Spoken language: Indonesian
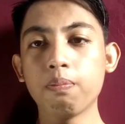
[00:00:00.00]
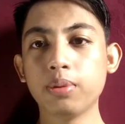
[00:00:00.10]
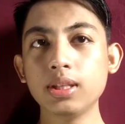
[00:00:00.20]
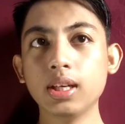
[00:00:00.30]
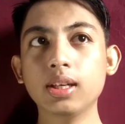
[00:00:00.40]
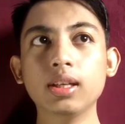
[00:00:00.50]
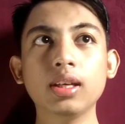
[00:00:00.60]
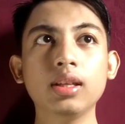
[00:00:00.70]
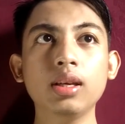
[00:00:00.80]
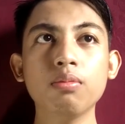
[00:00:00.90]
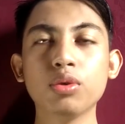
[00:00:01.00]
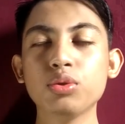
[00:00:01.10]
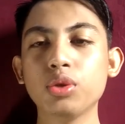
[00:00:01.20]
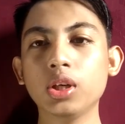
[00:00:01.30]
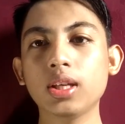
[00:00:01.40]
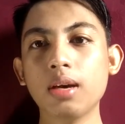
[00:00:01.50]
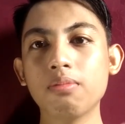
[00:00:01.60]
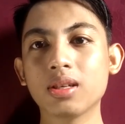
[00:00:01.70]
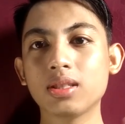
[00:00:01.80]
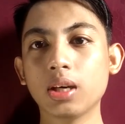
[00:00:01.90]
Penyakit ini munculnya
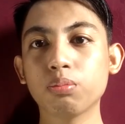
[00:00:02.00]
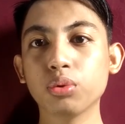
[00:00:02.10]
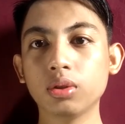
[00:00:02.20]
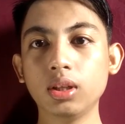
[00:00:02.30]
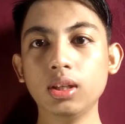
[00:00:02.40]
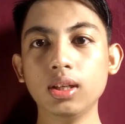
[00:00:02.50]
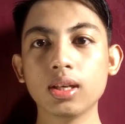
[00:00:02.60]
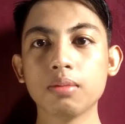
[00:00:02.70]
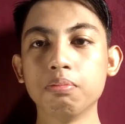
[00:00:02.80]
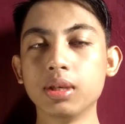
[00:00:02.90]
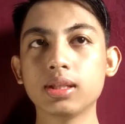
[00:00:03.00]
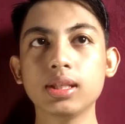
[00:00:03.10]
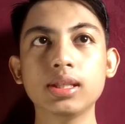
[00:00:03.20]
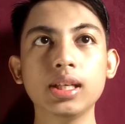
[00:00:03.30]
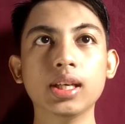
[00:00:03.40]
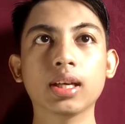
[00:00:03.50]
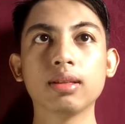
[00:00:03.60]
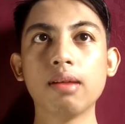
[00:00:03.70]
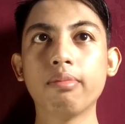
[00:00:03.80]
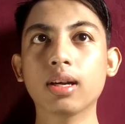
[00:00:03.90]
bercak putih, bersisik,
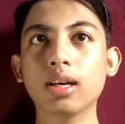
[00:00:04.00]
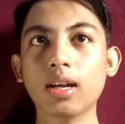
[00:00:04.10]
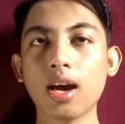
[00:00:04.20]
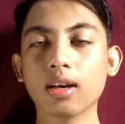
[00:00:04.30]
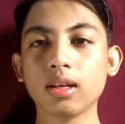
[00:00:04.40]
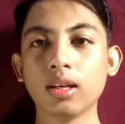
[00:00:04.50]
dan berkerak